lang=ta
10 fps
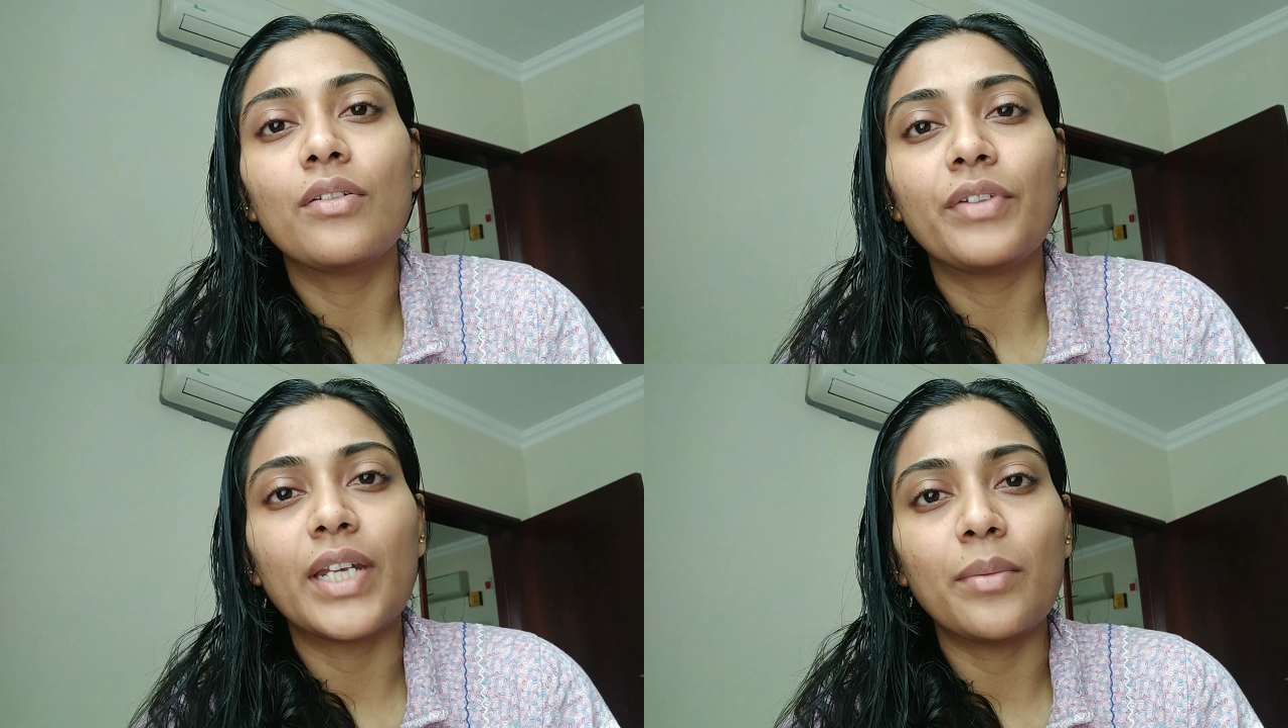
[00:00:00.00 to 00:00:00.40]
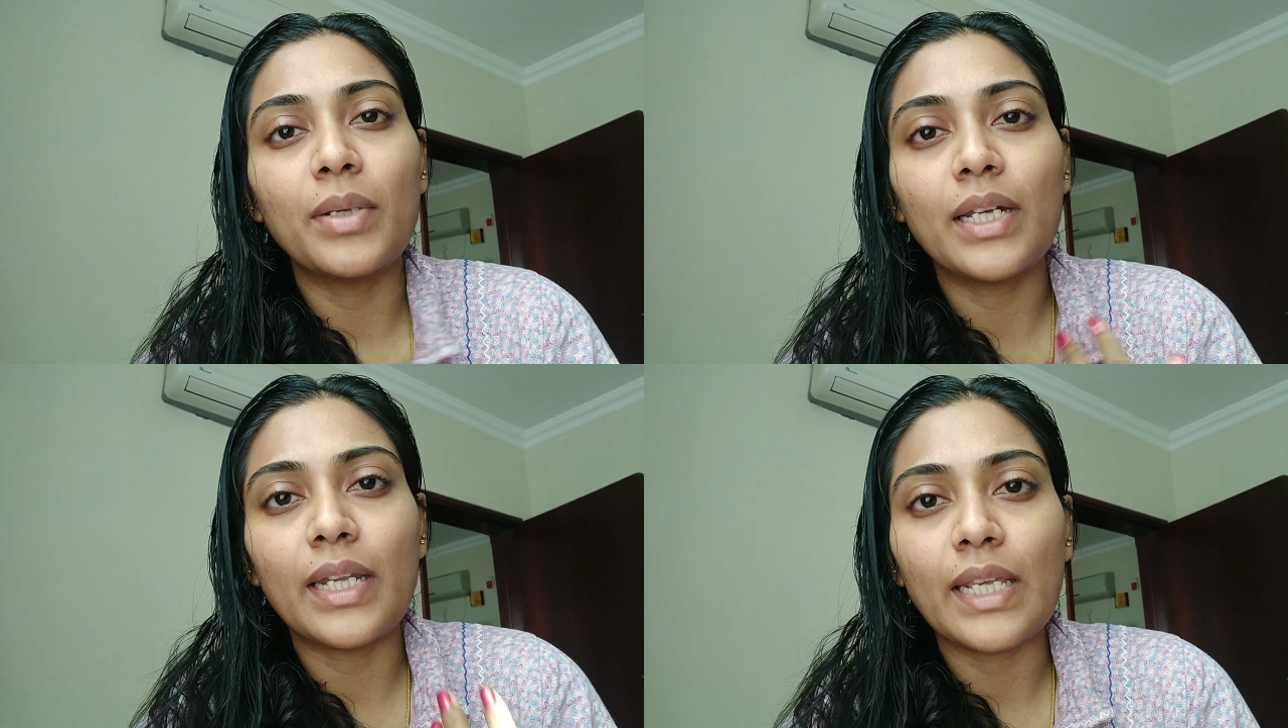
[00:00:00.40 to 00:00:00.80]

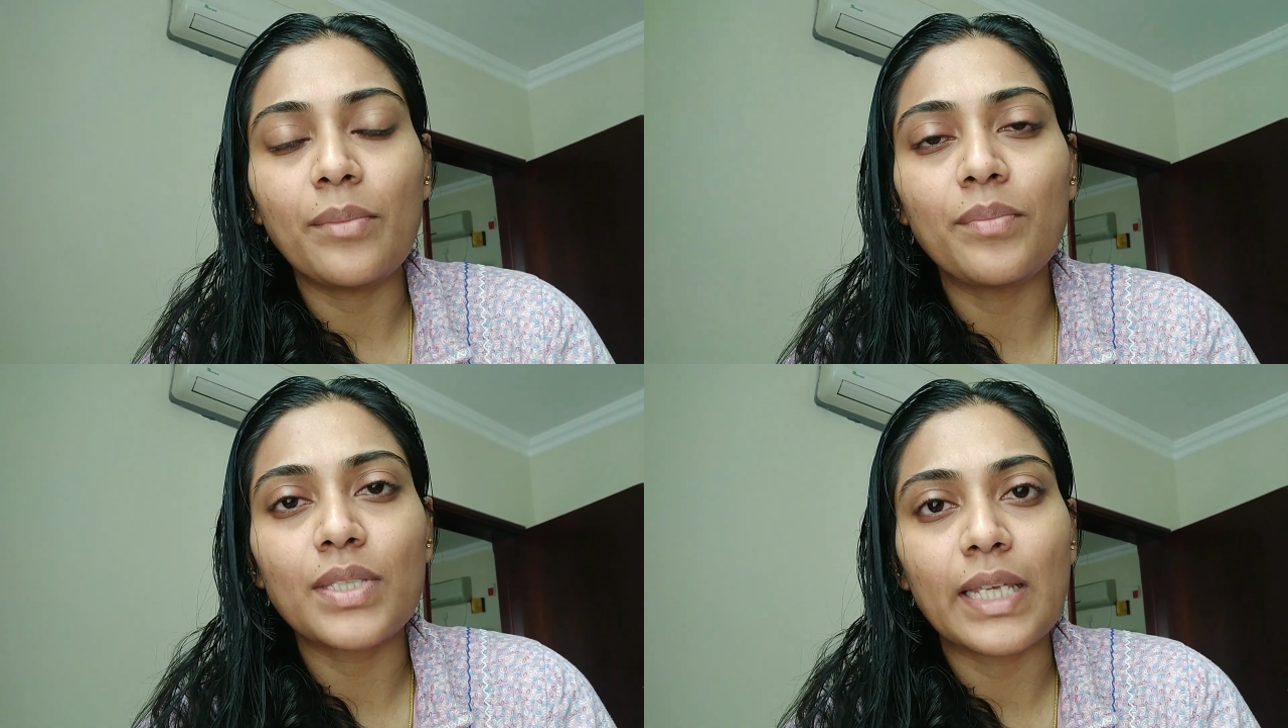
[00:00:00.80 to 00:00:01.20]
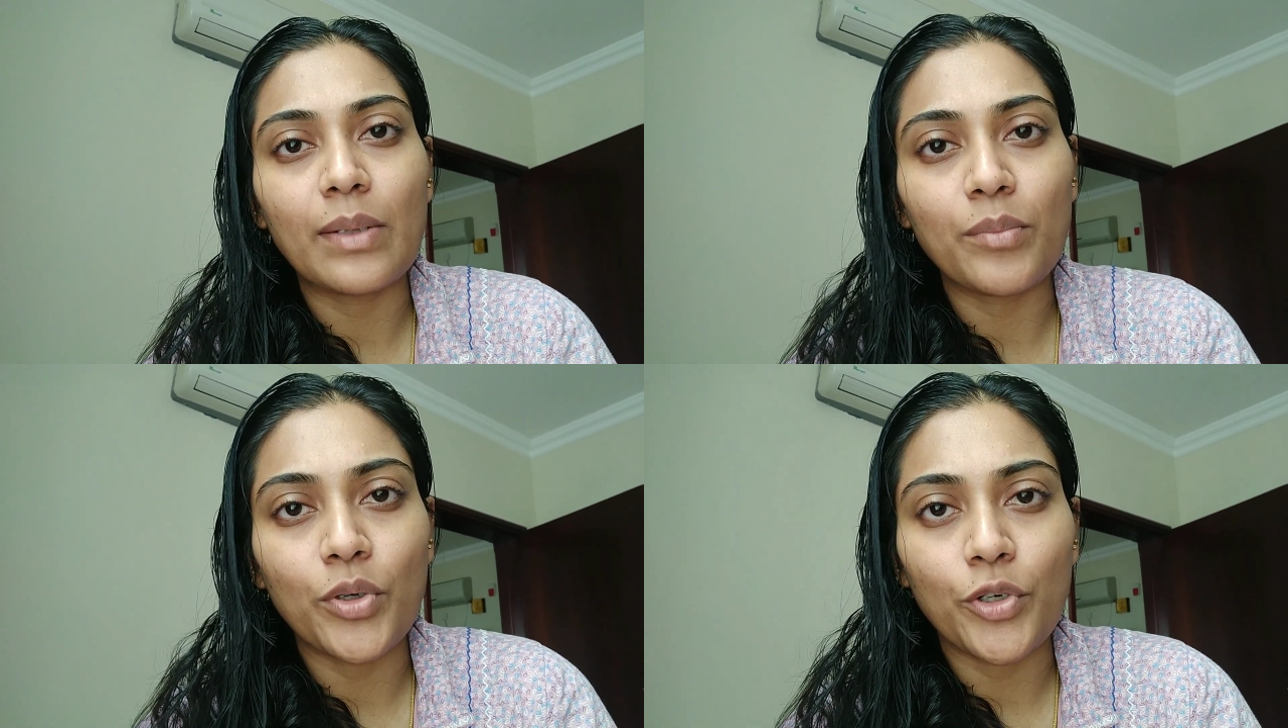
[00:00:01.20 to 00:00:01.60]
விட்டமின் டி
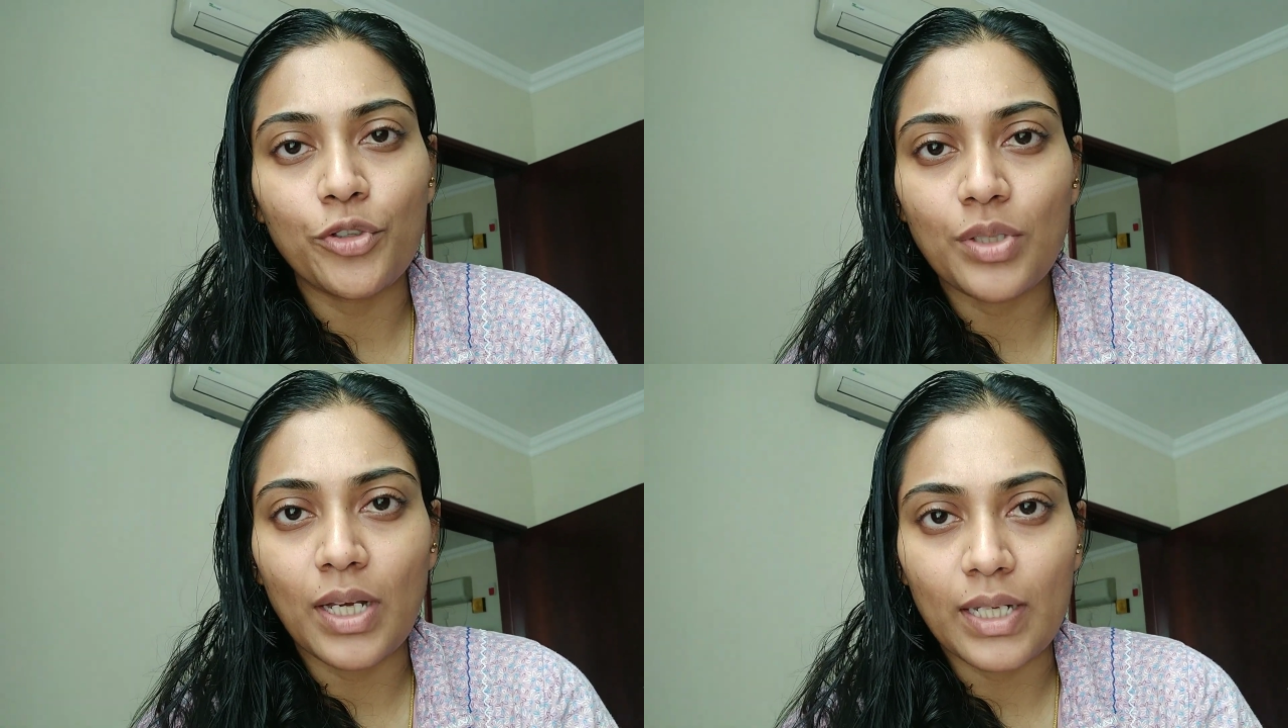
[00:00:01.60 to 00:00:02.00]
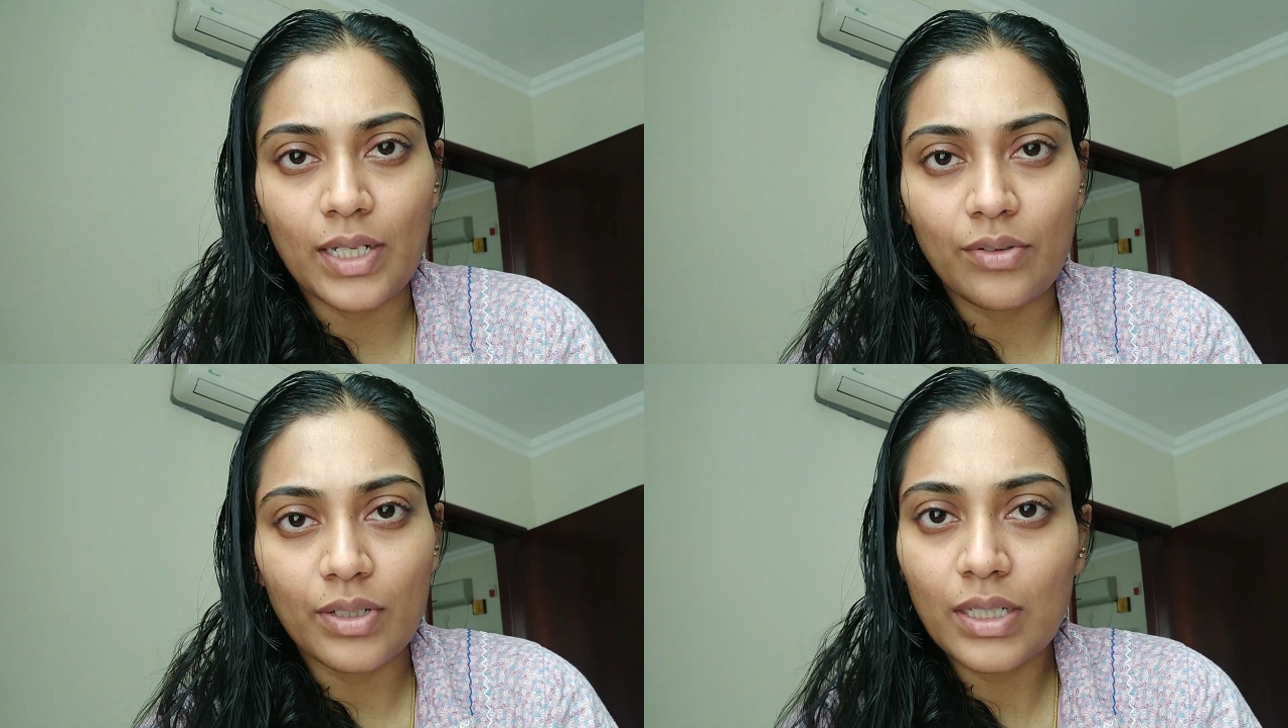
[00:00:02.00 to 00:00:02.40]
ஸ்கின் ப்ரொடியூஸ் ஆகிற
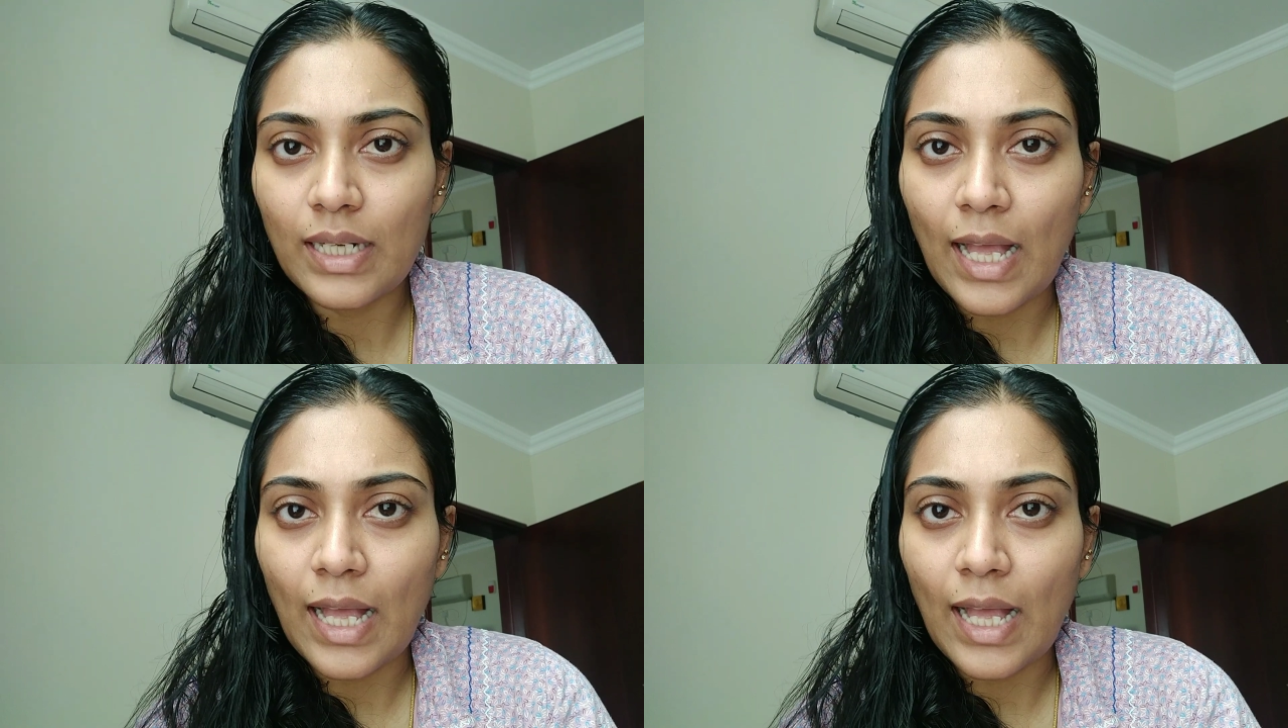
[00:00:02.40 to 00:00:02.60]
அளவுக்கு